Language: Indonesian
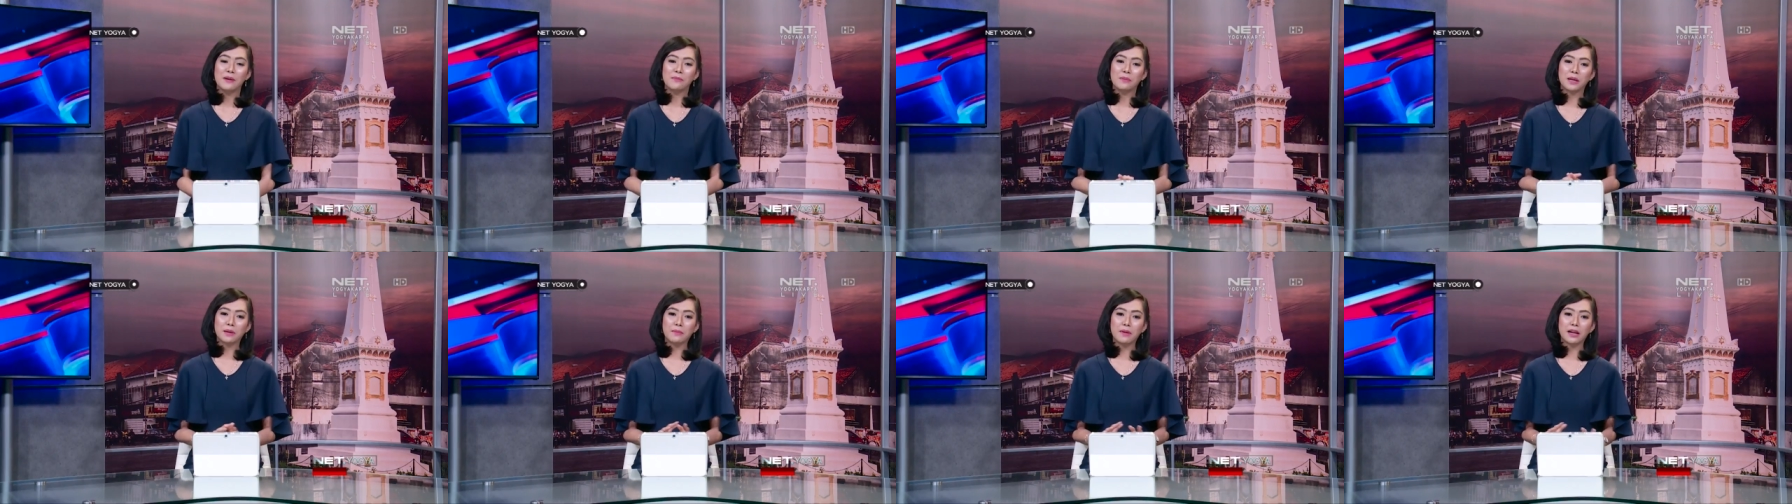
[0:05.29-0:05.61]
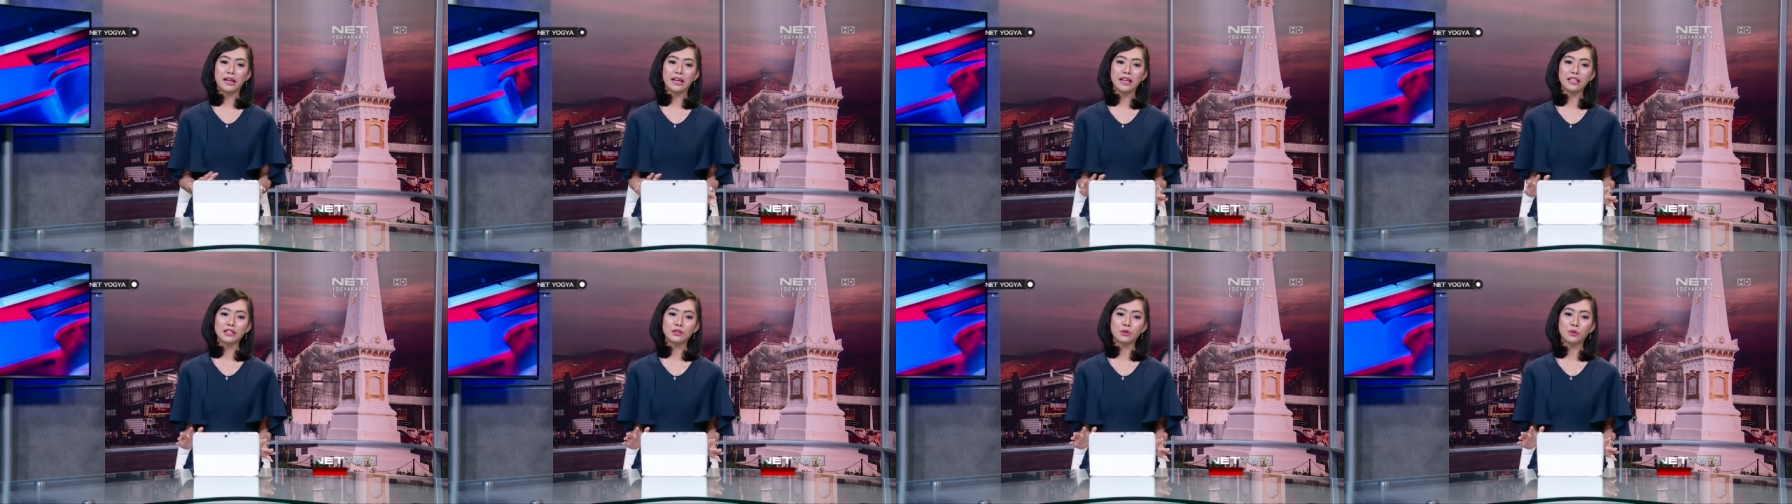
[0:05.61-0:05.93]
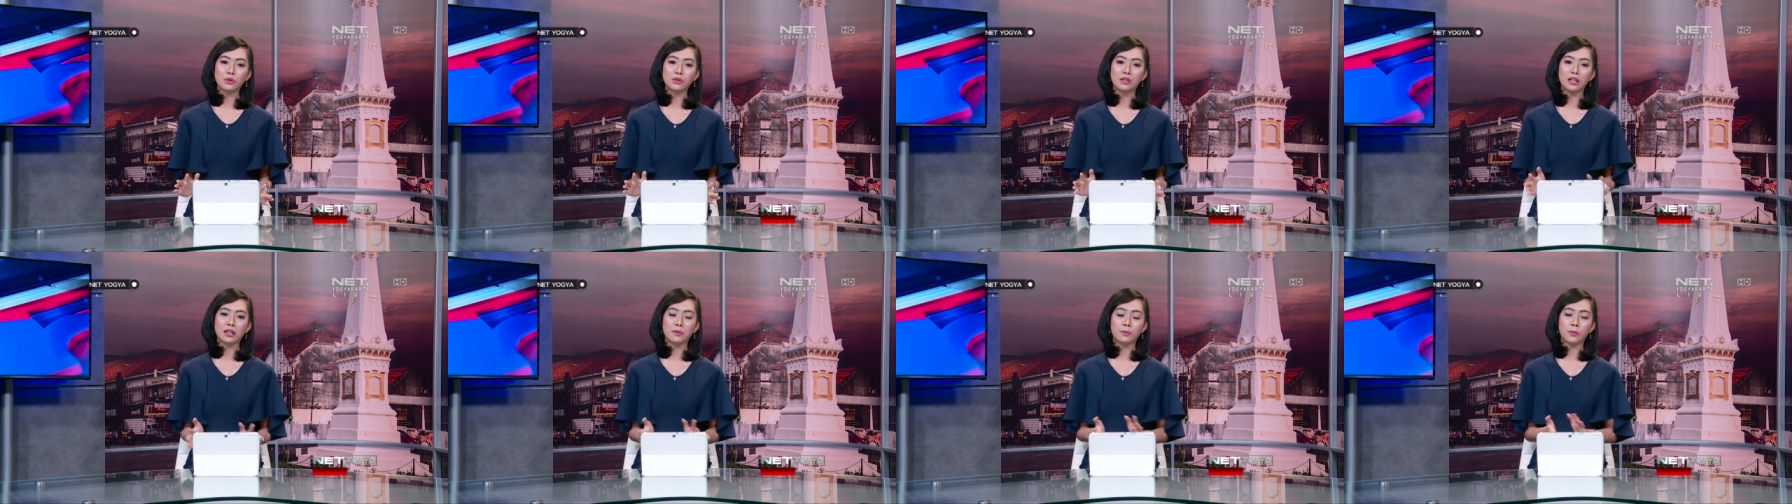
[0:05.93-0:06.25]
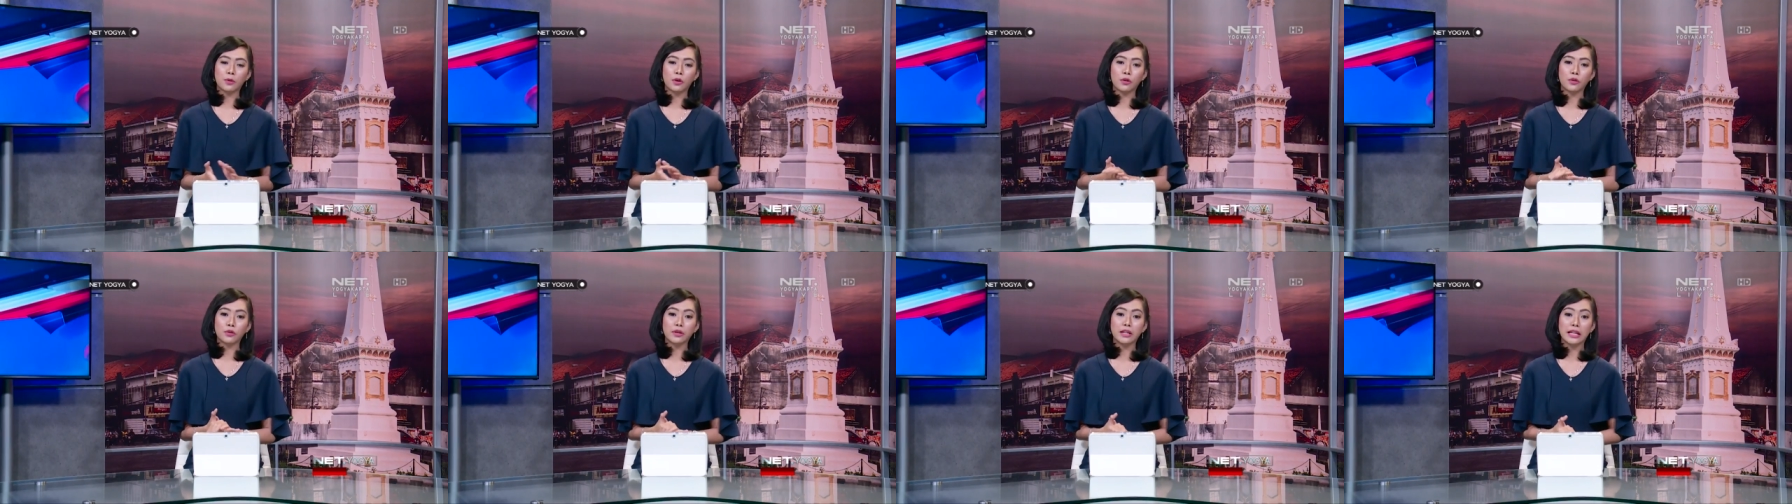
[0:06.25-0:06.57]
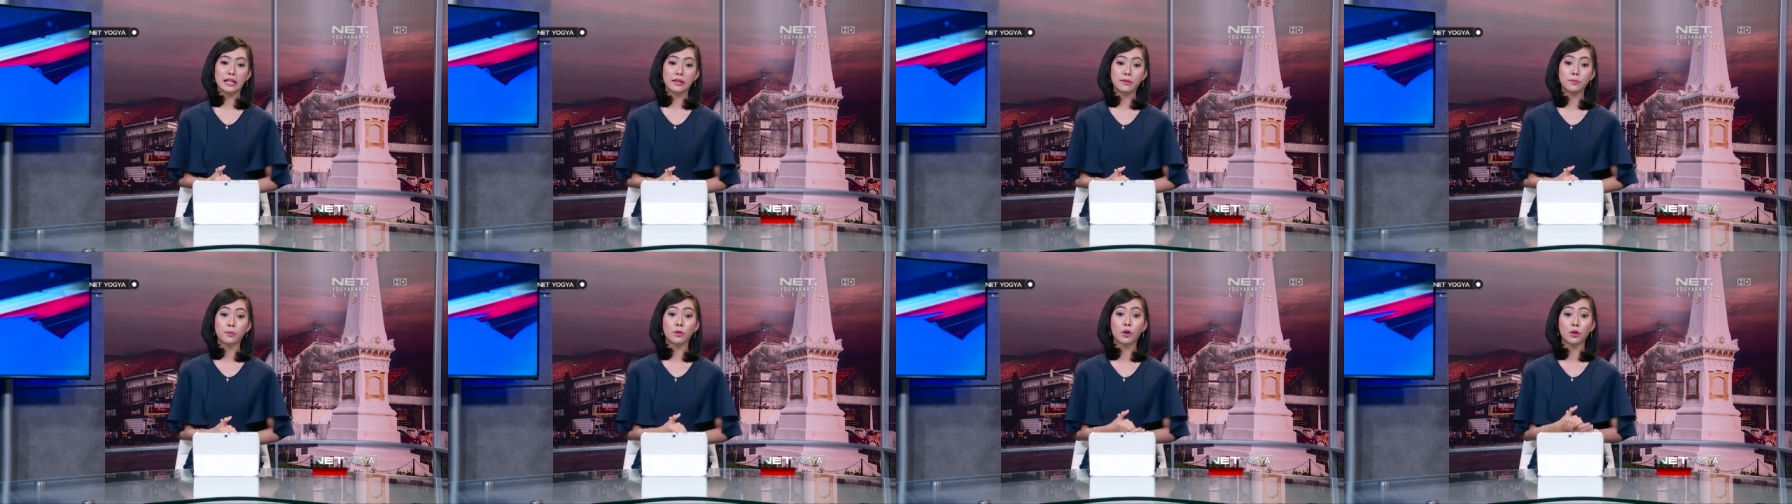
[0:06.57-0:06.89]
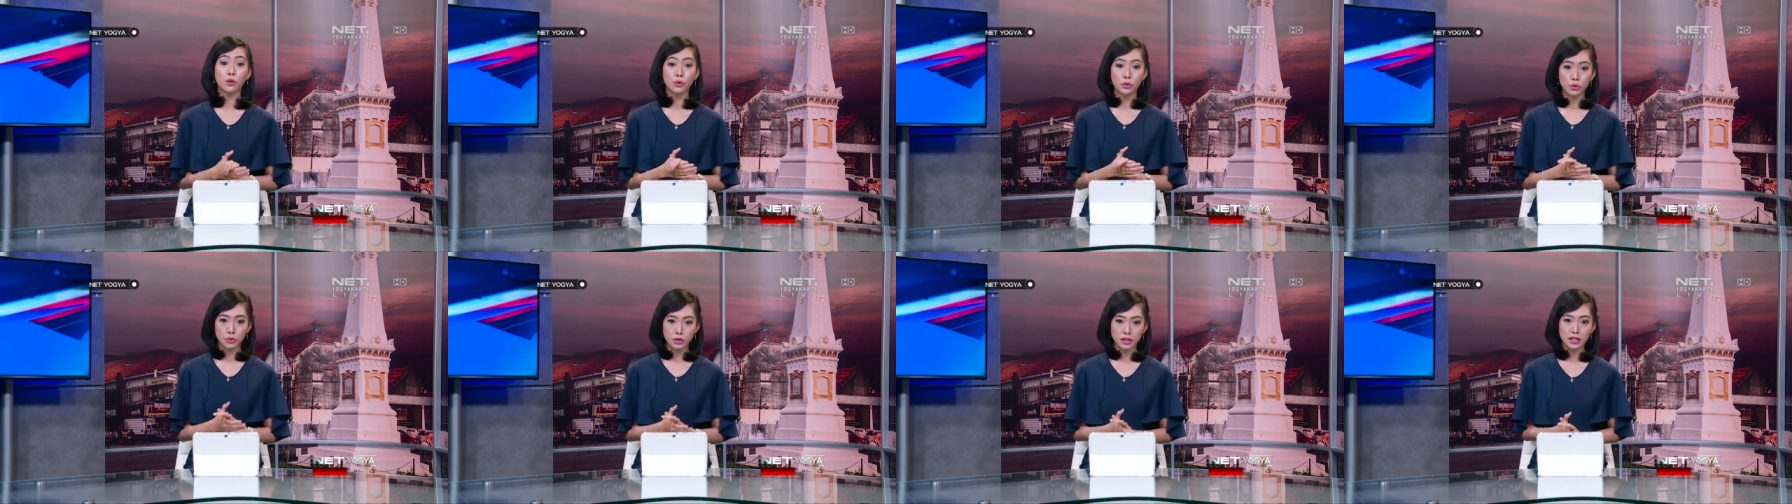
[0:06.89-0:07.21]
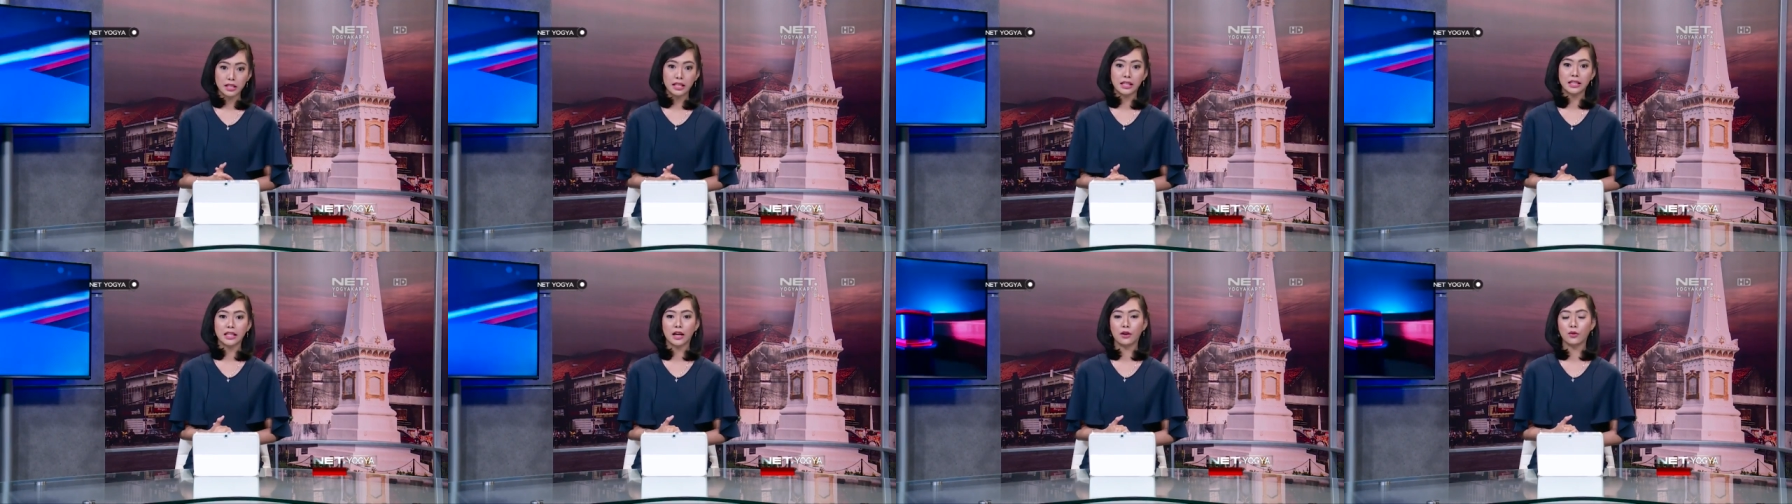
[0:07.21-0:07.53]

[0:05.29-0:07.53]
Berbagai skuter produksi